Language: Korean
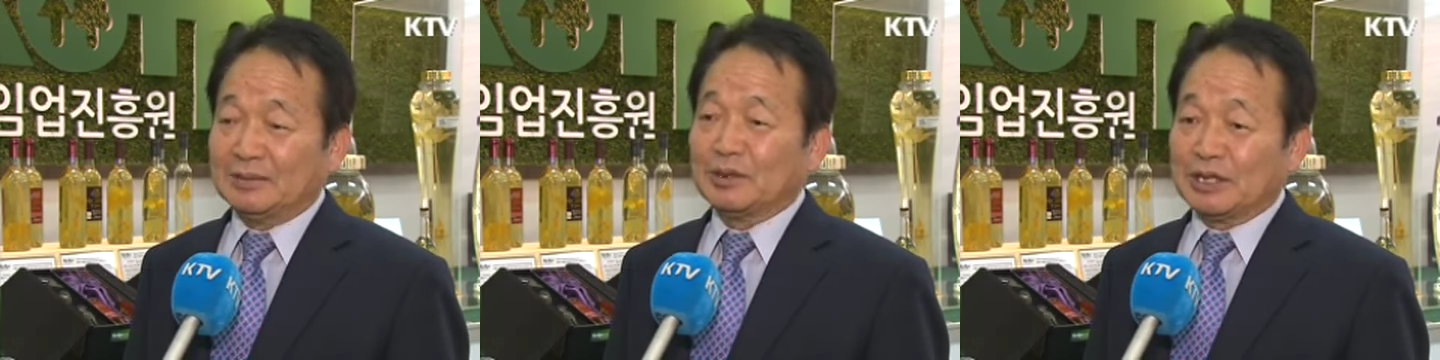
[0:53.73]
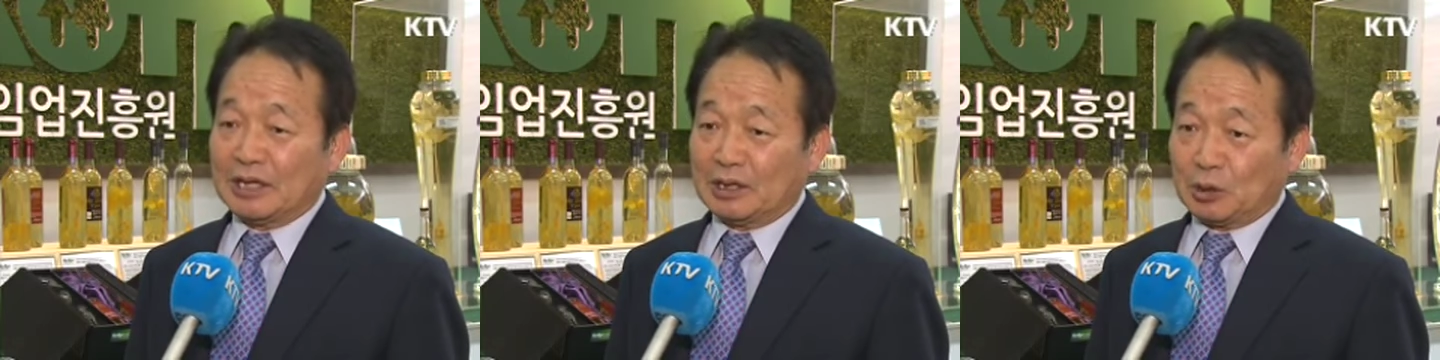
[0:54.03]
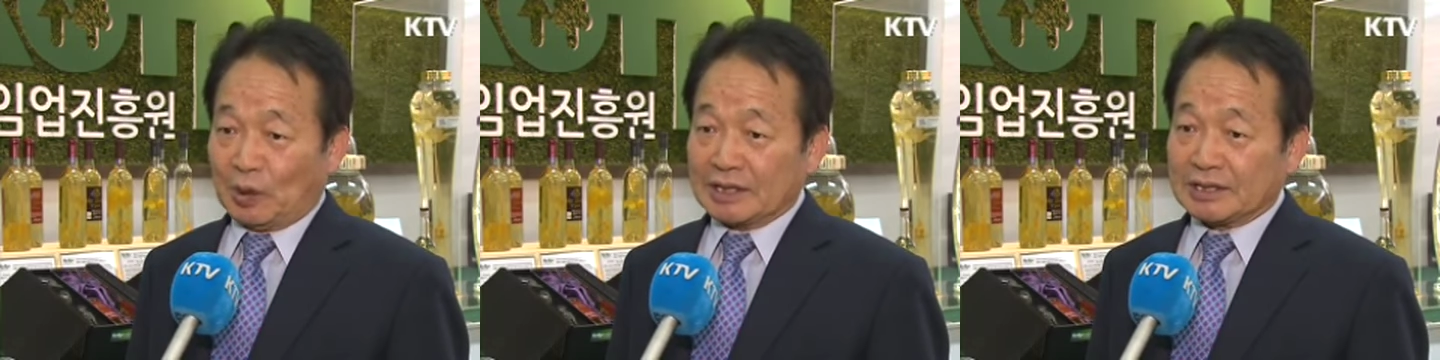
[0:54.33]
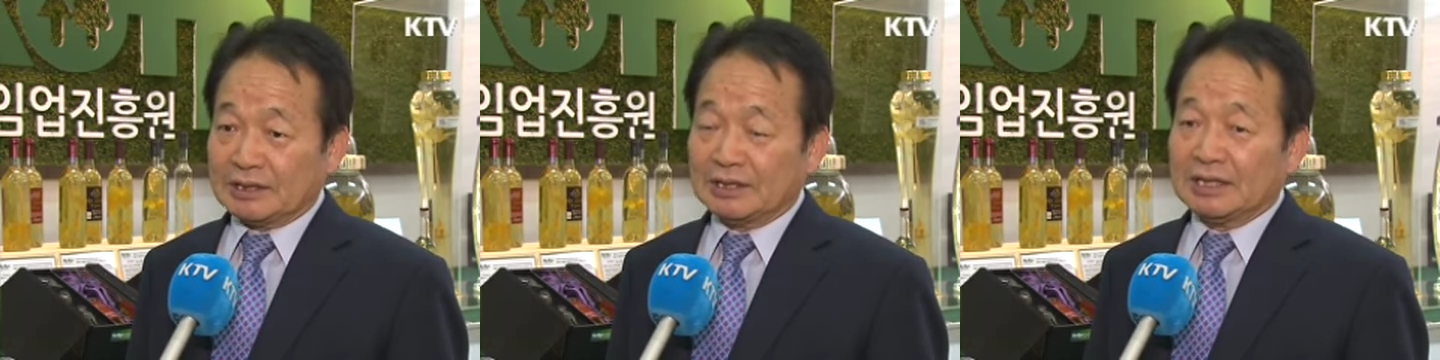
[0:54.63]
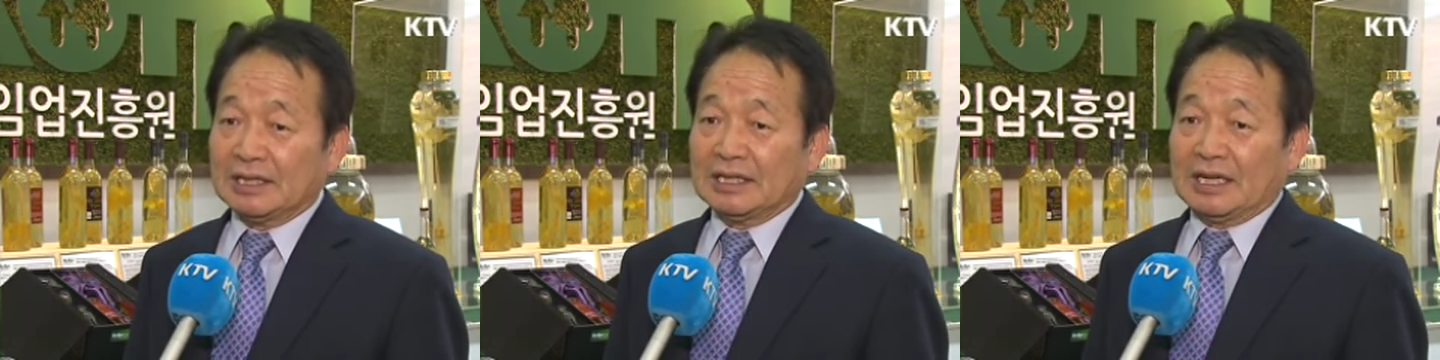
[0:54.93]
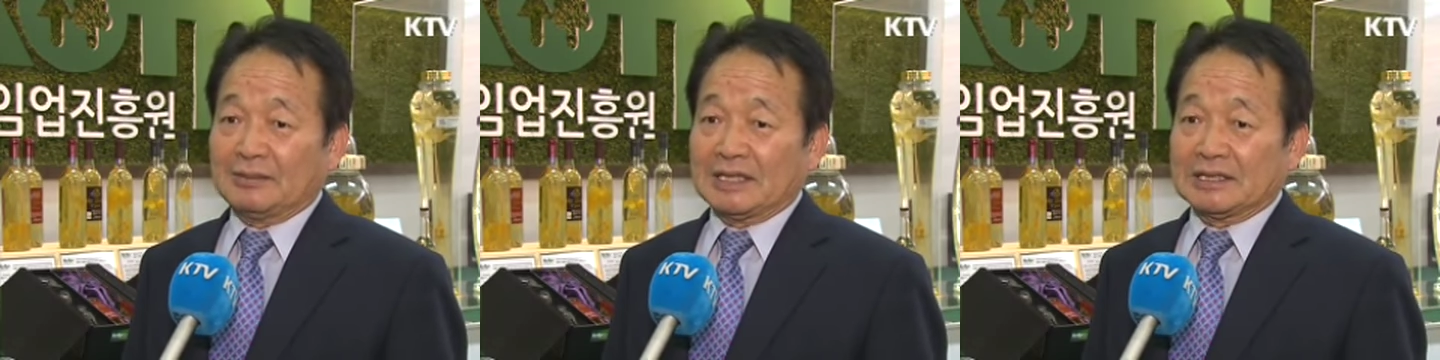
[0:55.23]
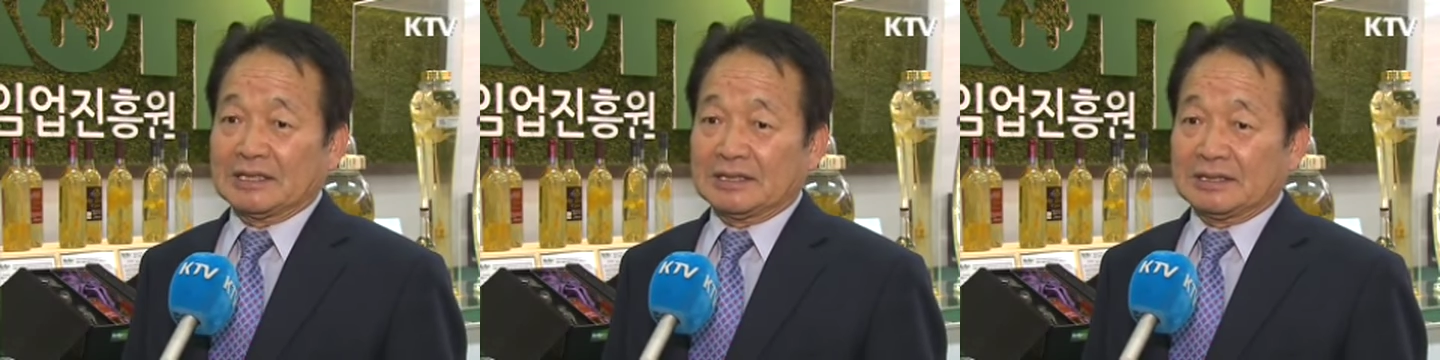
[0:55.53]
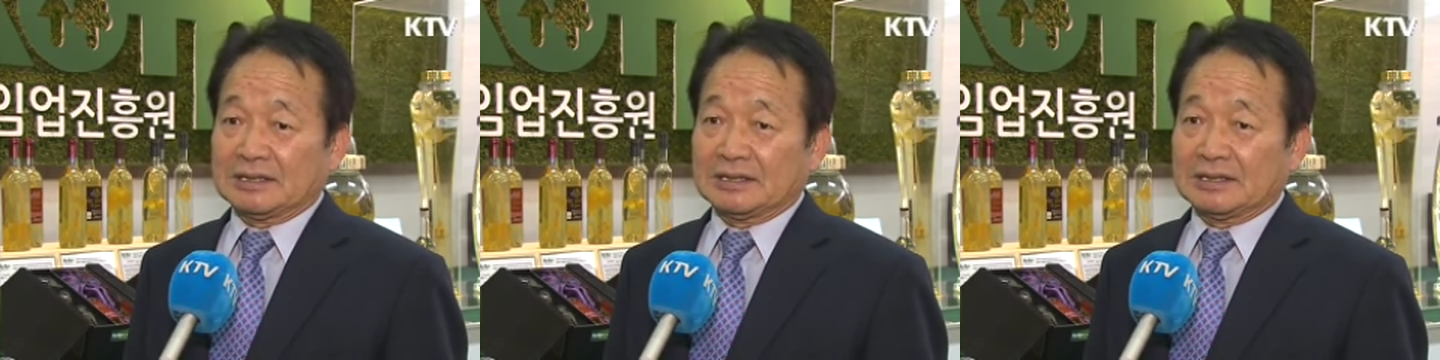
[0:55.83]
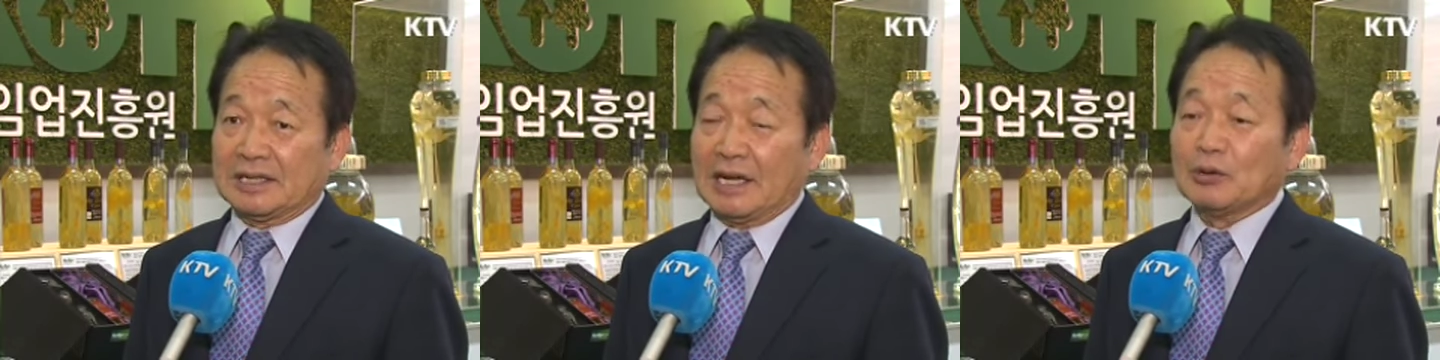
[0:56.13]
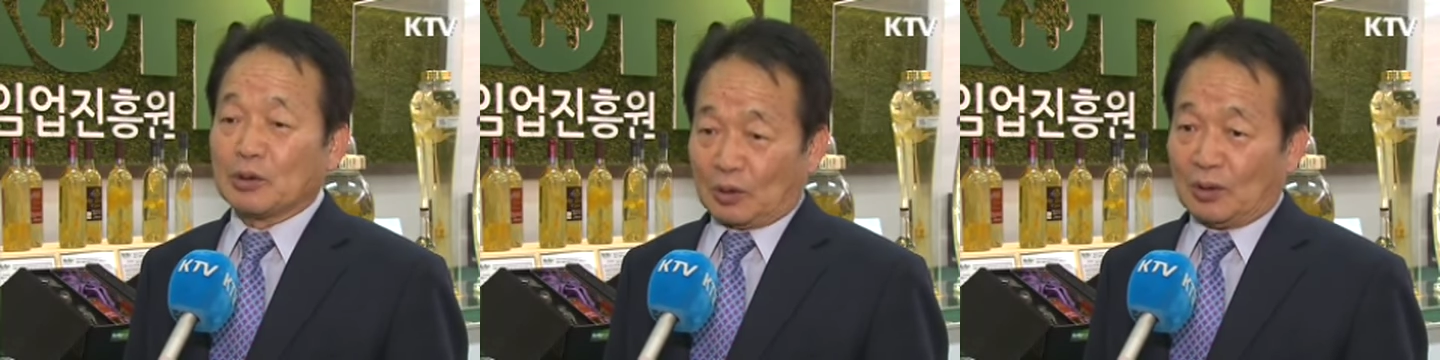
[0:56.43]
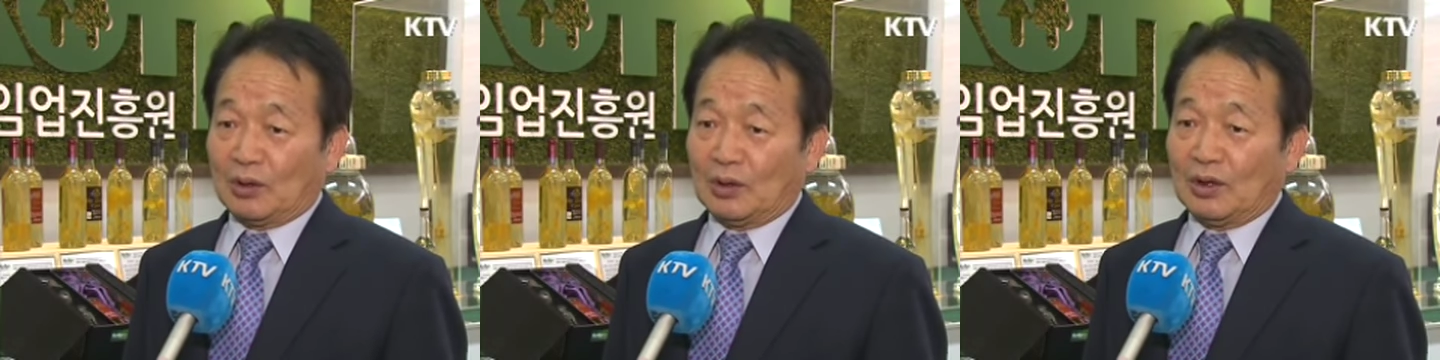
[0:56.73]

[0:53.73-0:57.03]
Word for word: 이번 계기를 통해서 아마 그 외국으로